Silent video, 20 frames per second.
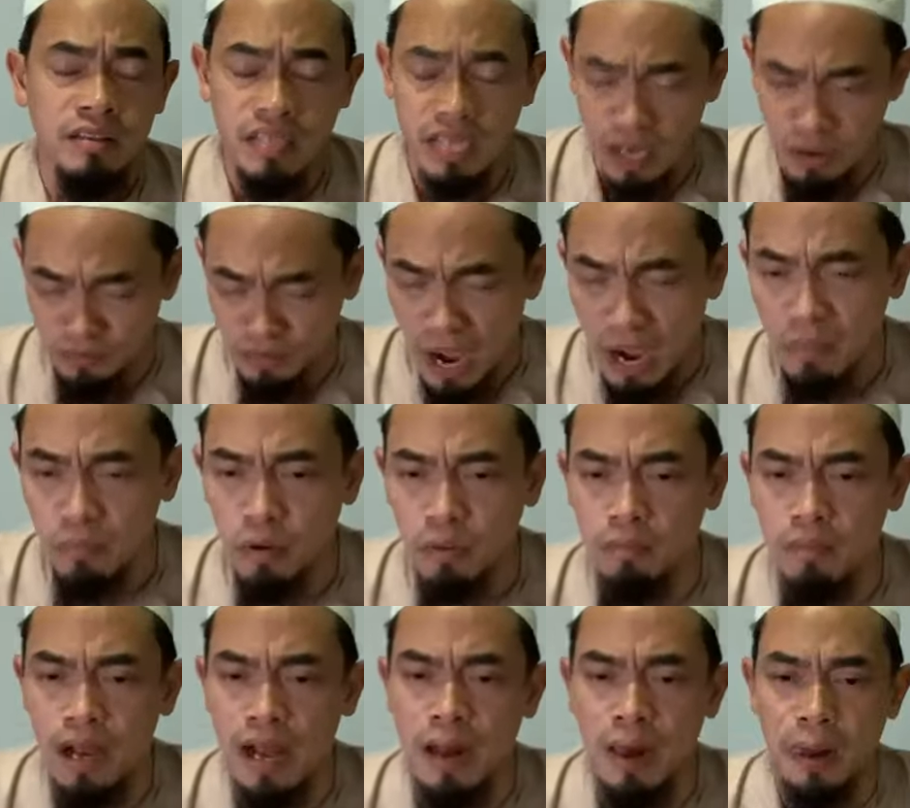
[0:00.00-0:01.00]
เคยฟังผม
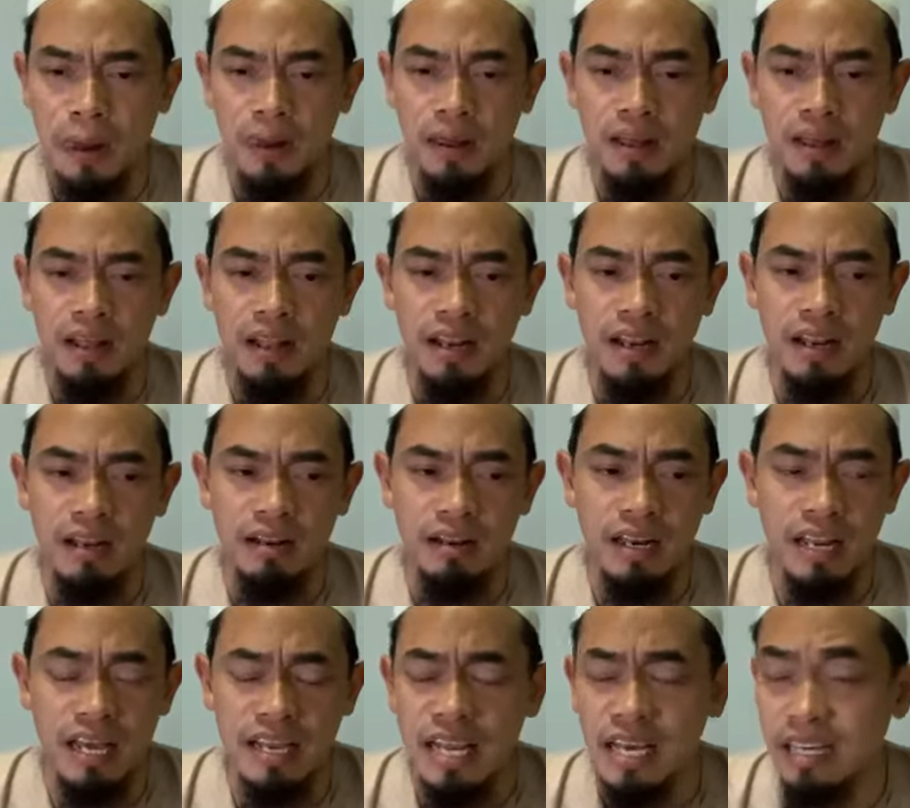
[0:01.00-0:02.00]
บ้าง
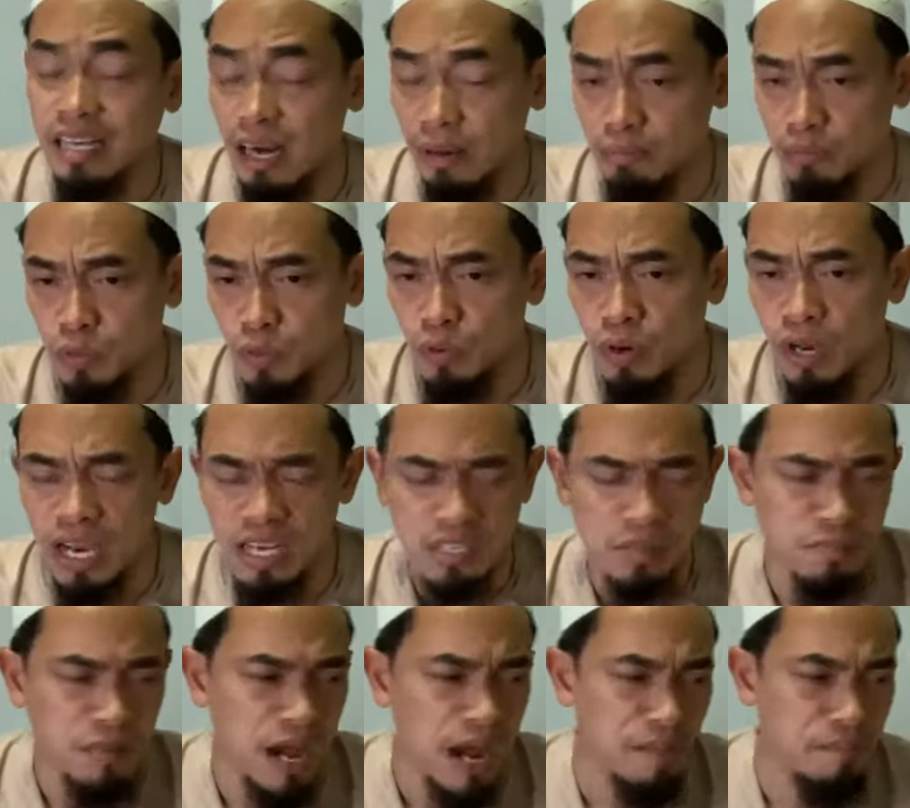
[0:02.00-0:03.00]
และได้กลับตัวอัส
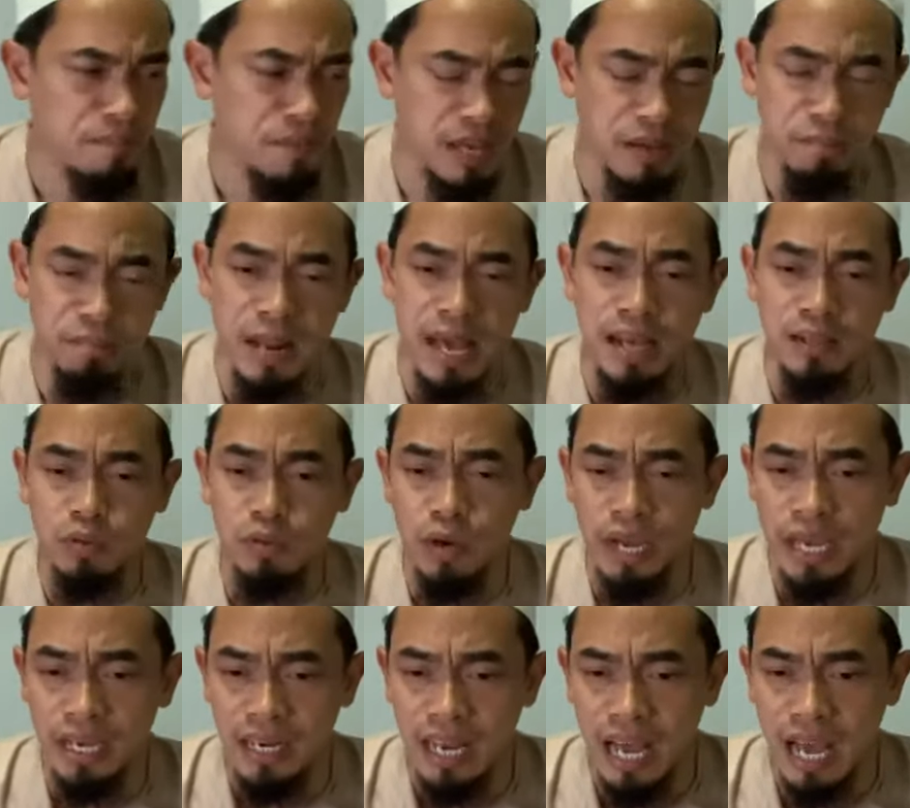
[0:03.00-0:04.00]
บาบเปลี่ยนแปลงตัวเอ
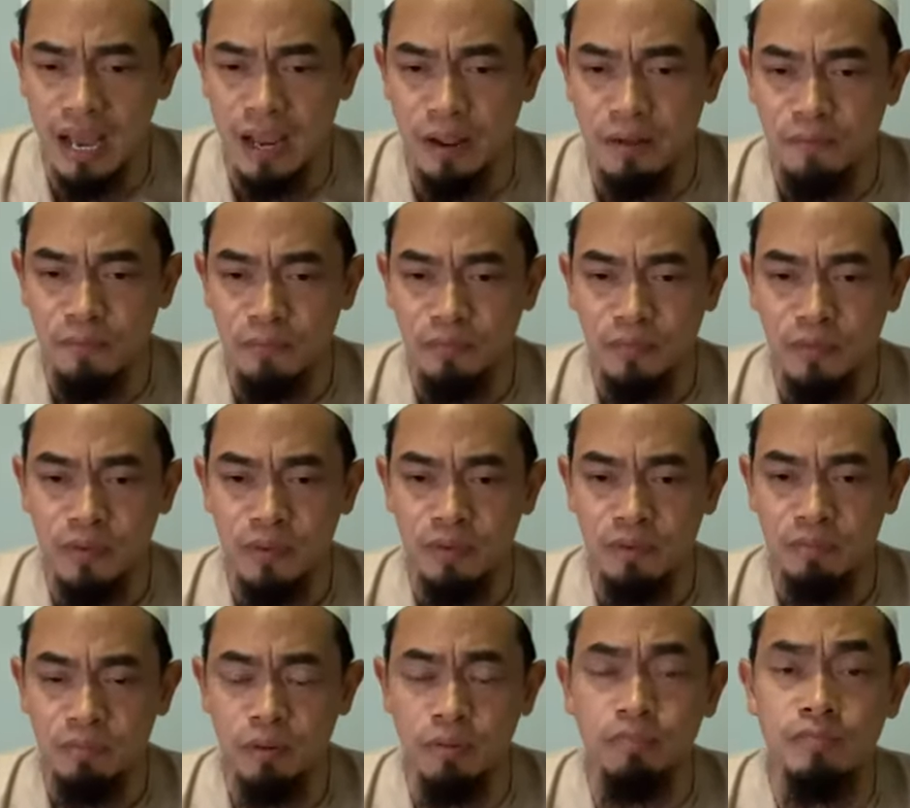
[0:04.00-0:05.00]
งได้
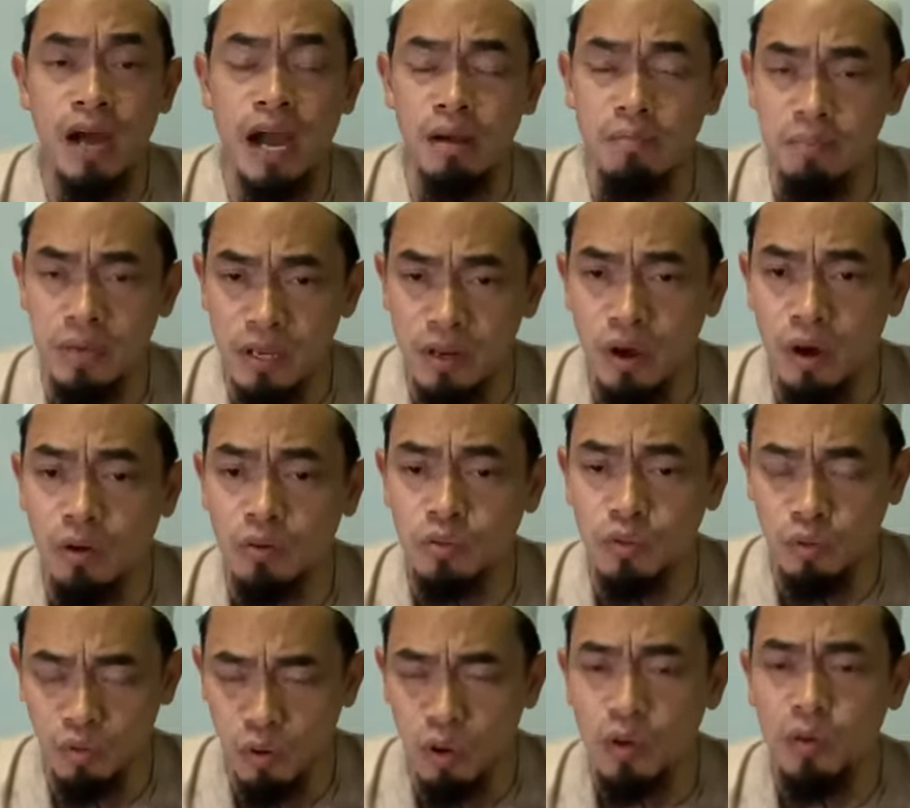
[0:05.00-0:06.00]
ผมฝากพี่น้องทุ
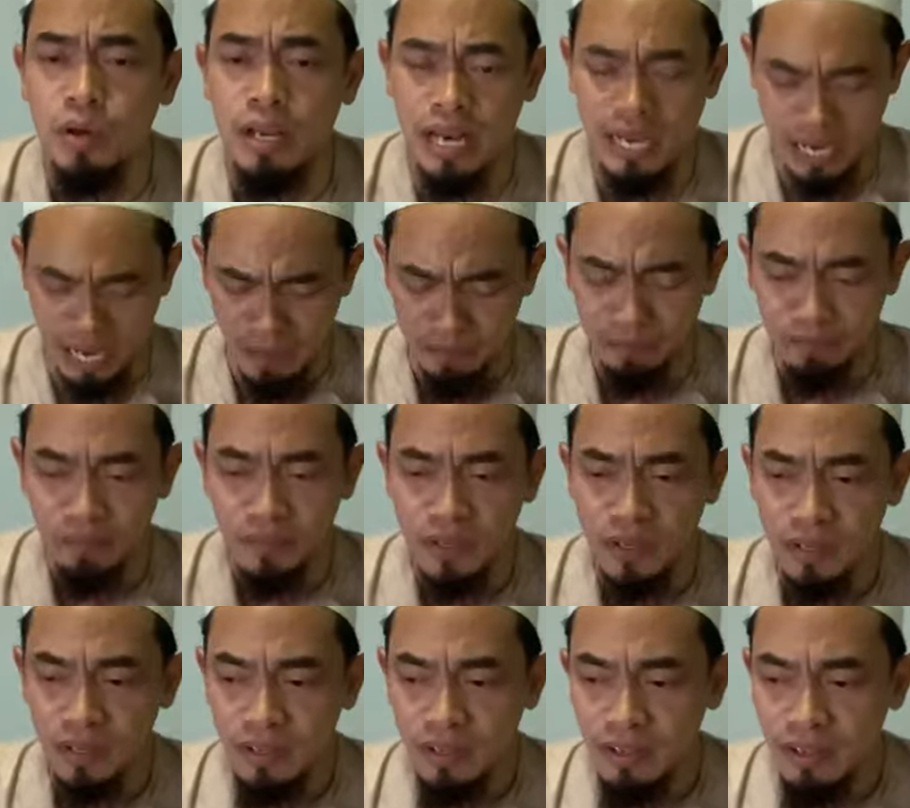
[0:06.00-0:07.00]
กคนด้วยนะครับ
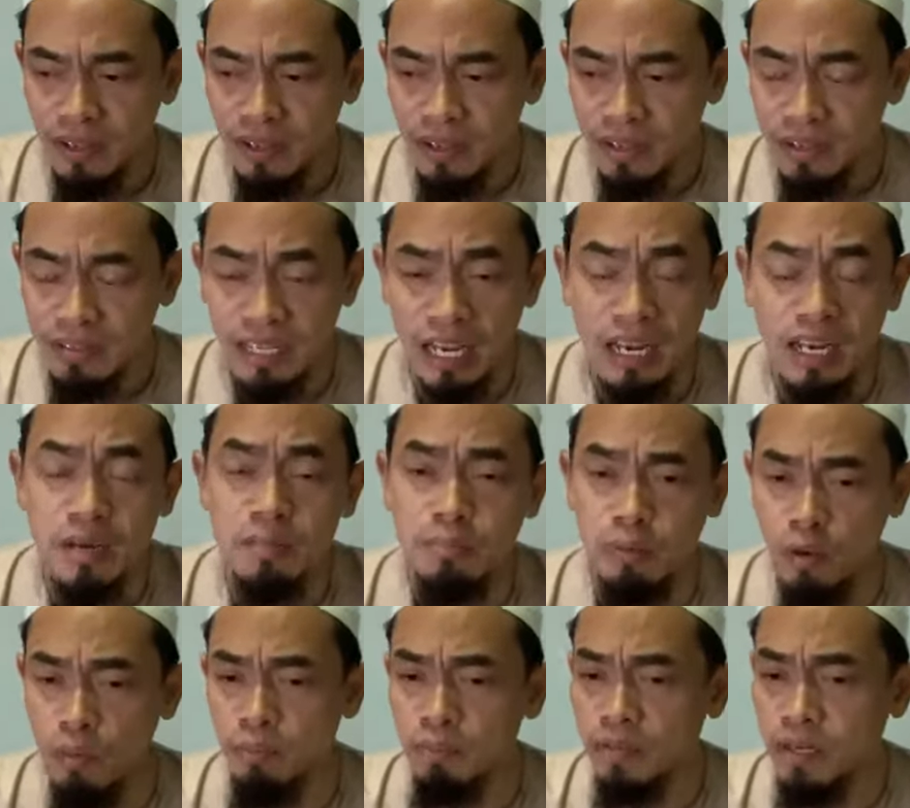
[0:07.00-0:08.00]
อย่าลืมผ
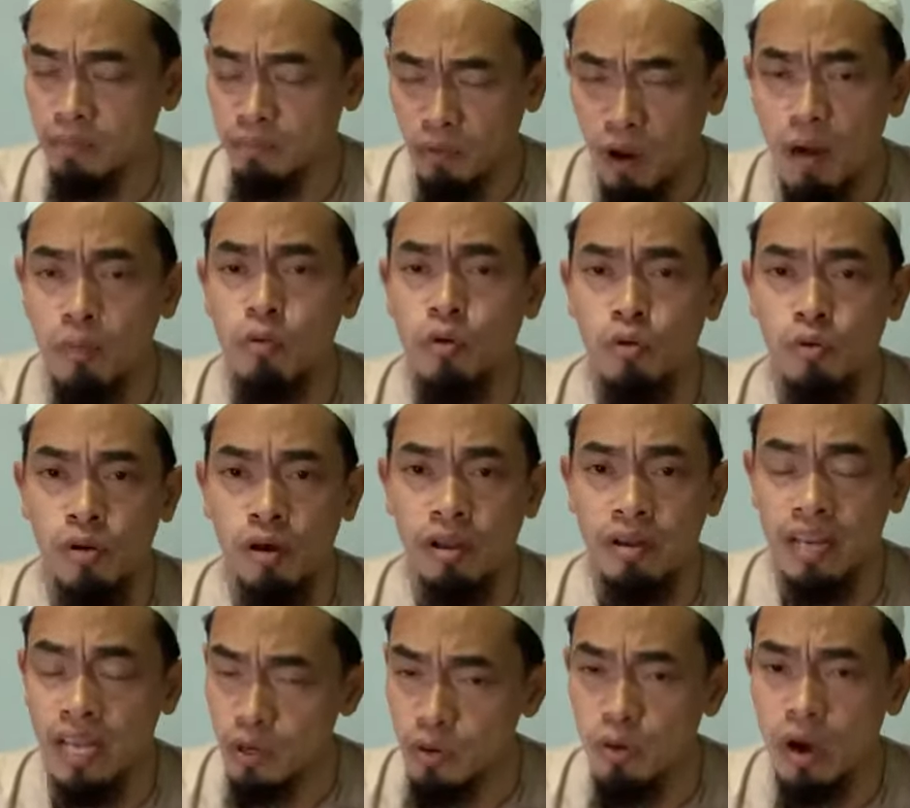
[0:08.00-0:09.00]
มกับครอบครัว
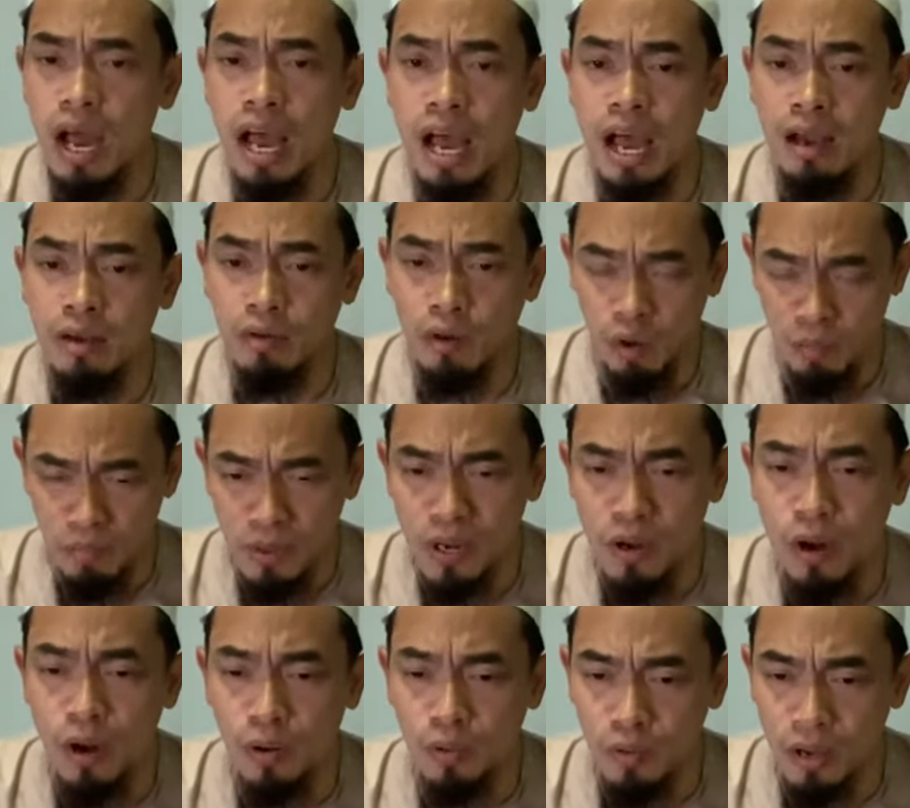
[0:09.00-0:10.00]
ในดุอาของพี่
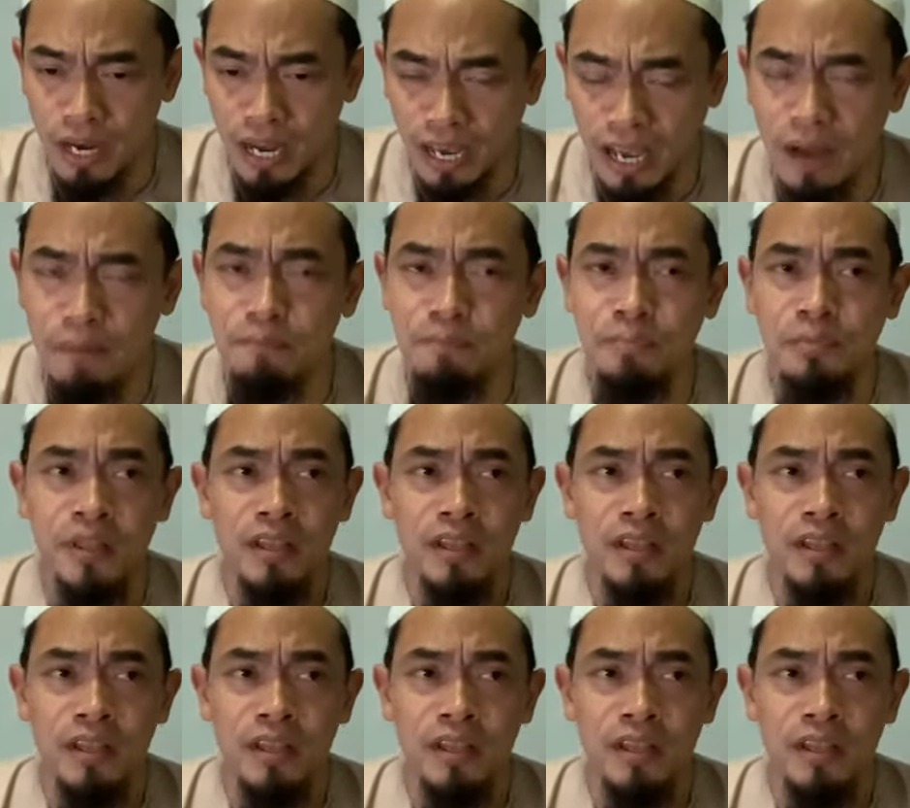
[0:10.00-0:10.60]
น้องด้วยนะครับ